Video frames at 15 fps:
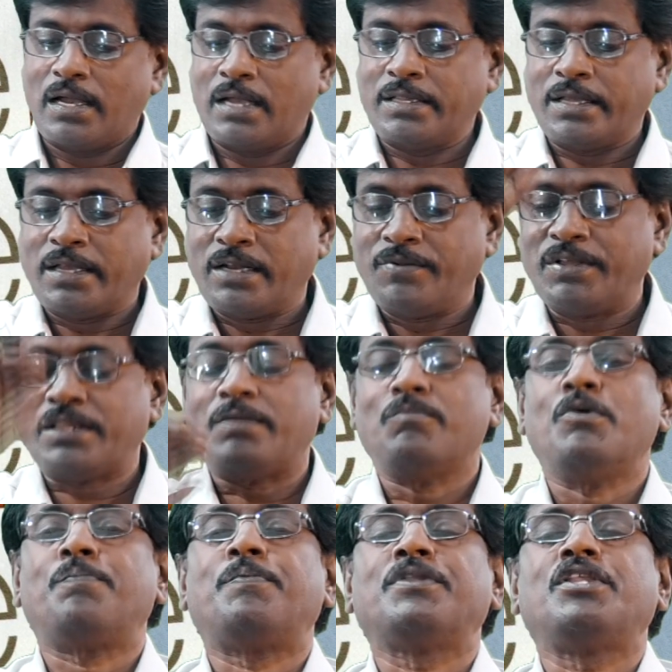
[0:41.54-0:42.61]
அந்த இருபத்
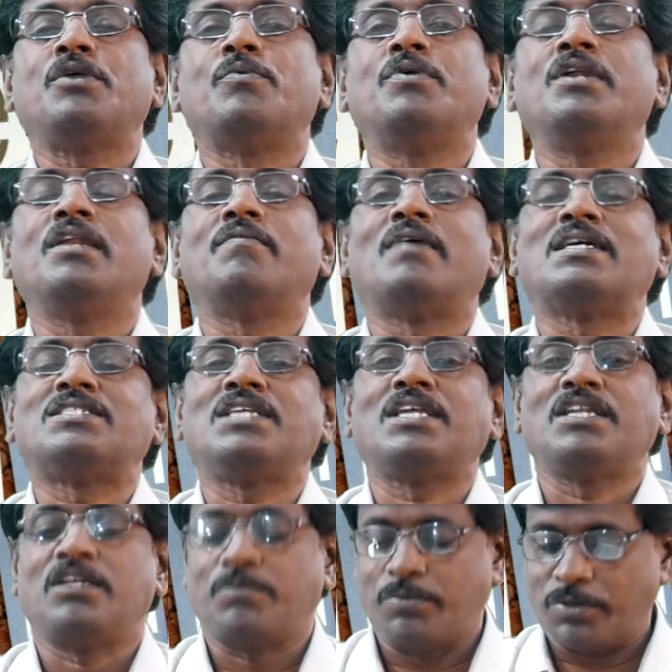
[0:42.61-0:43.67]
முப்பத்தி ஒன்றில்
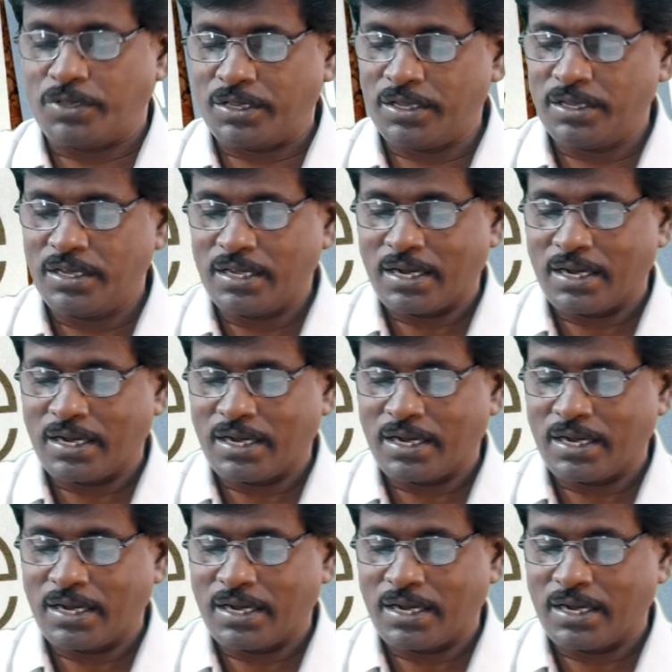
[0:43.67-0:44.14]
வாசிக்கின்ற பொழுது